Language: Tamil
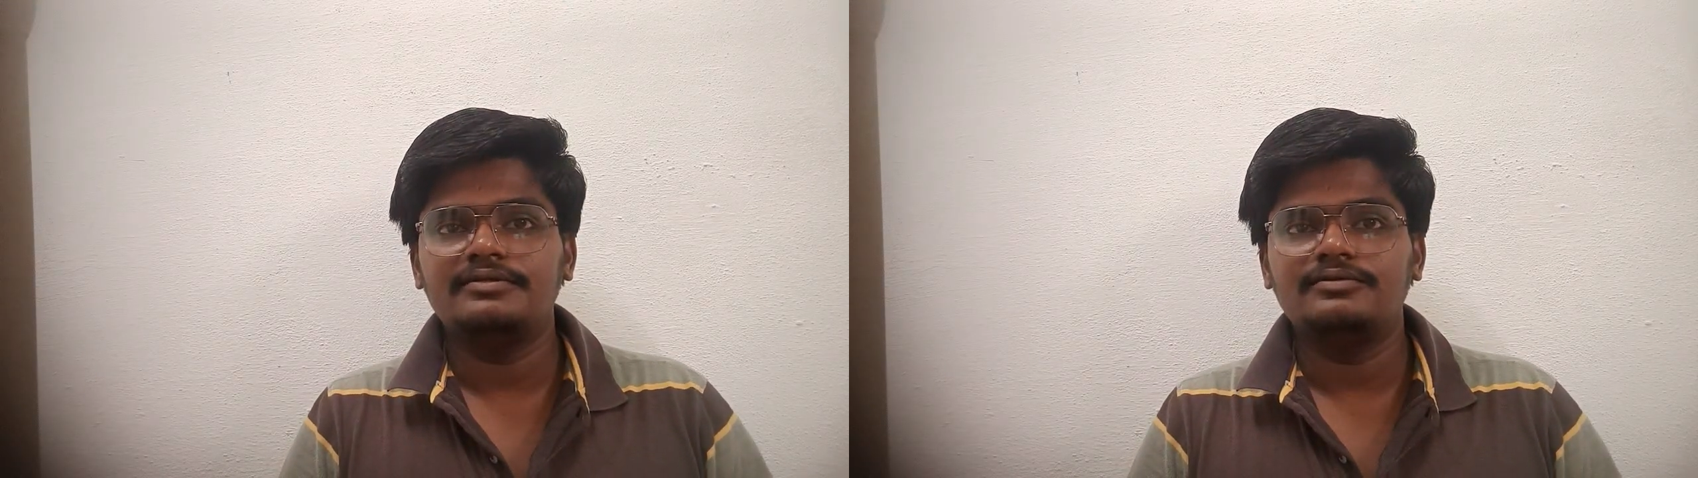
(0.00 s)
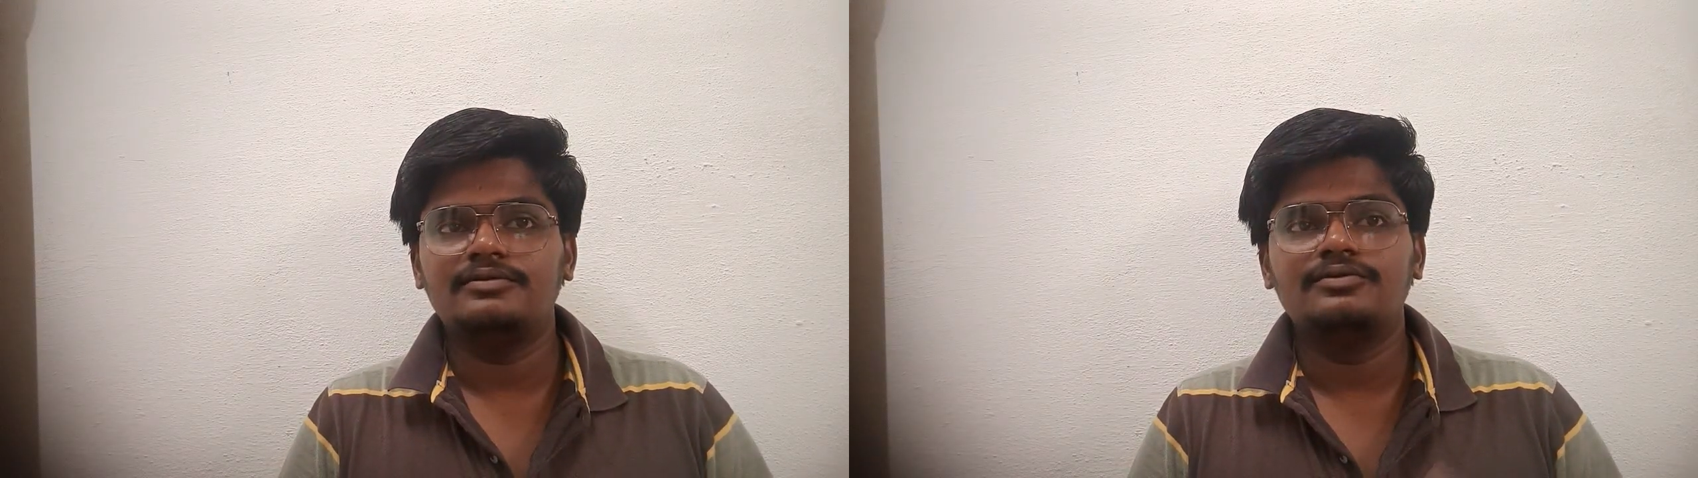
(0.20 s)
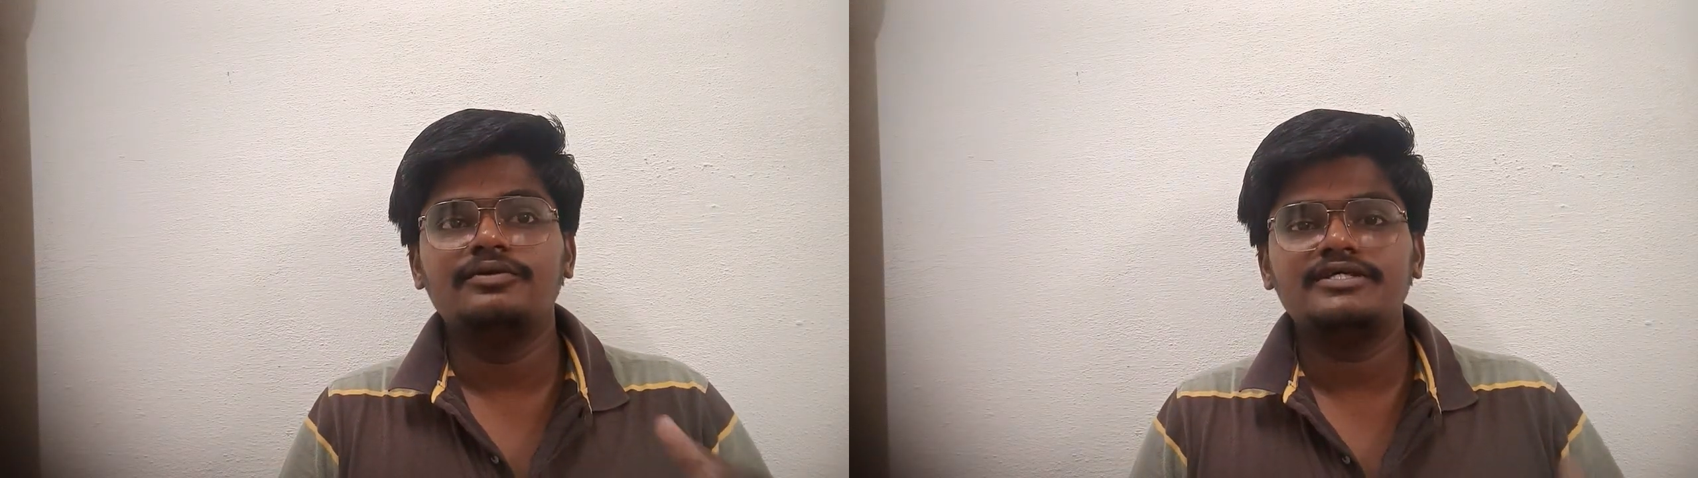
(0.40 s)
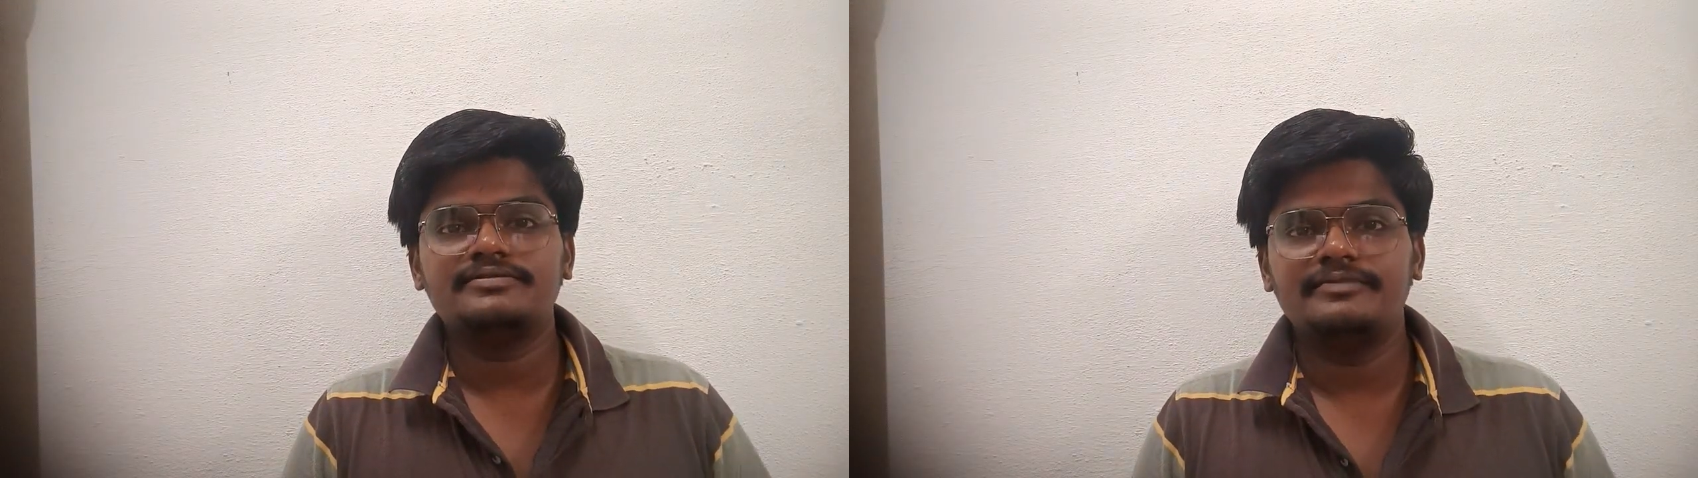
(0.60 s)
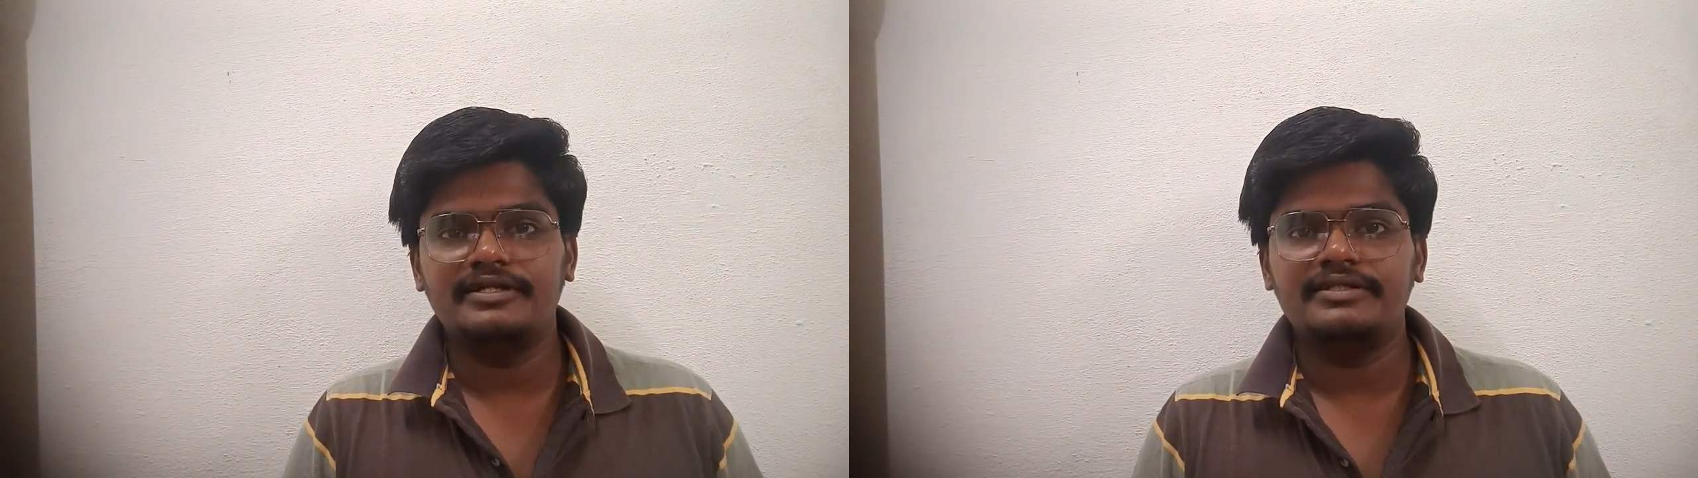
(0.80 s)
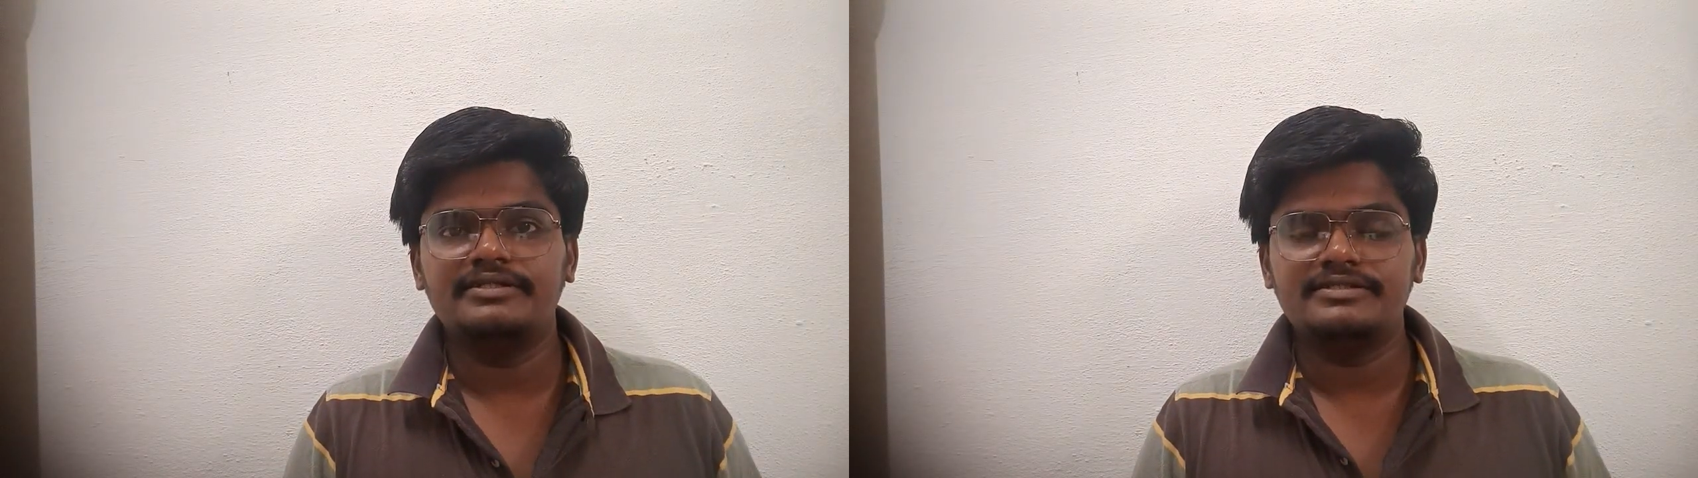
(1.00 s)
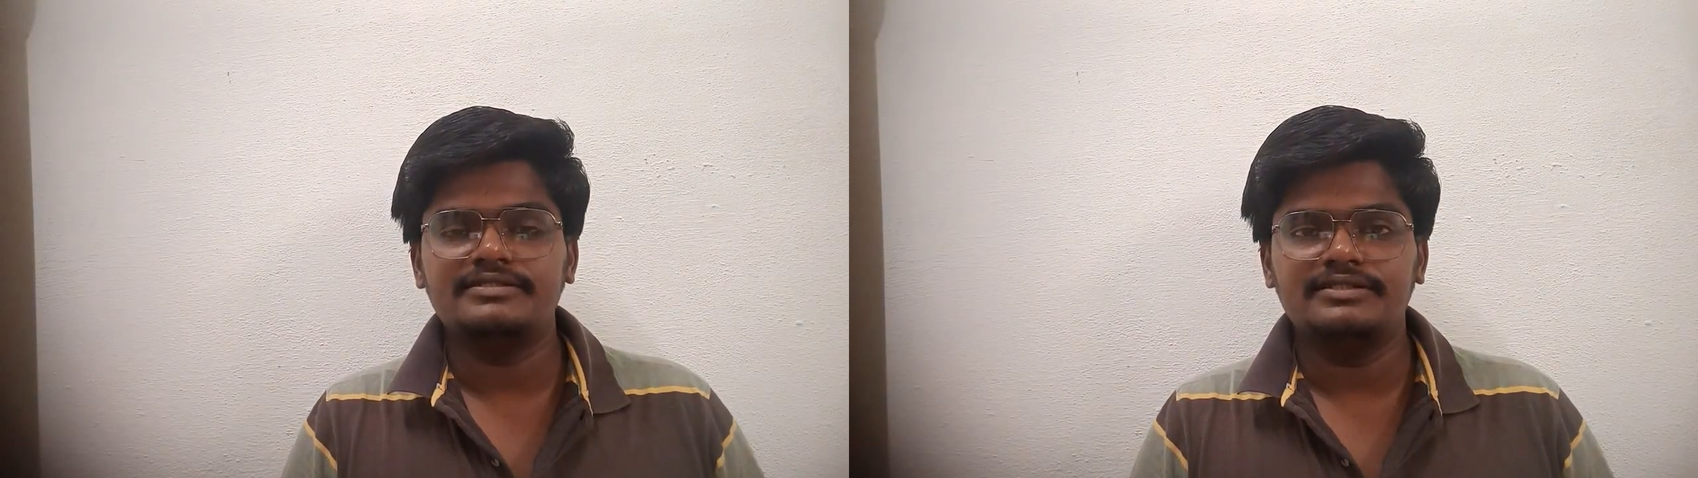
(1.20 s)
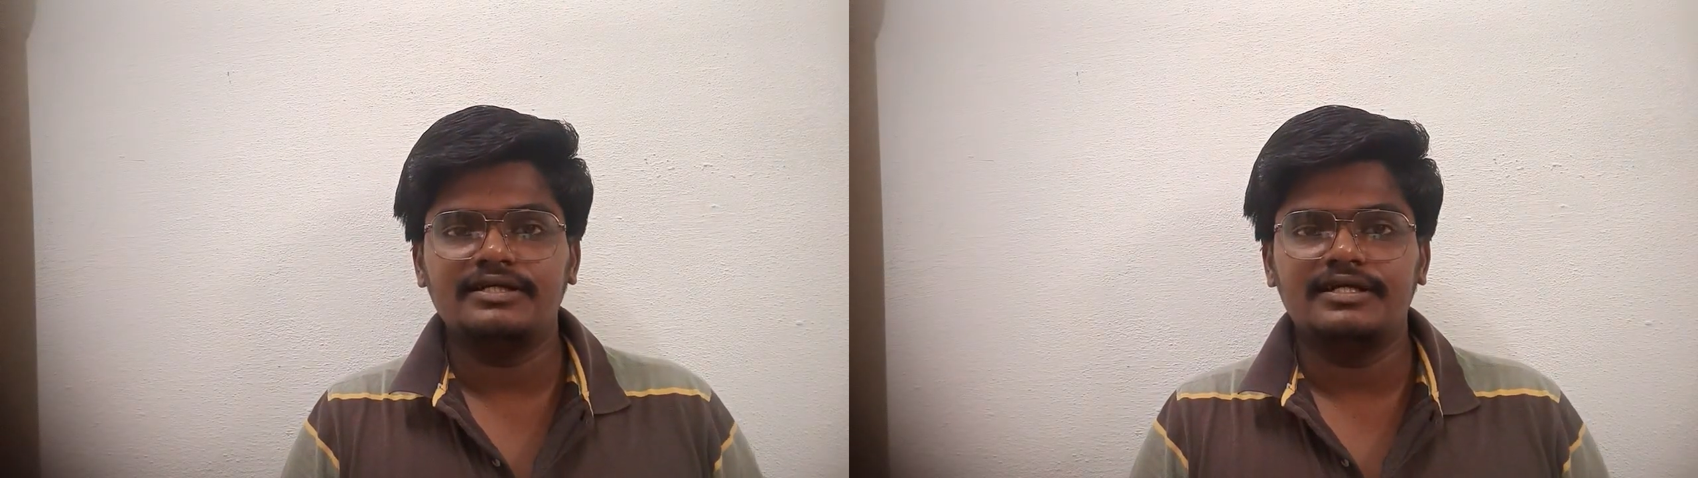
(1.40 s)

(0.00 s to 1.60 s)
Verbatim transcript: ஒரு டூ டேஸ் முன்னாடி நடந்துச்சு இந்த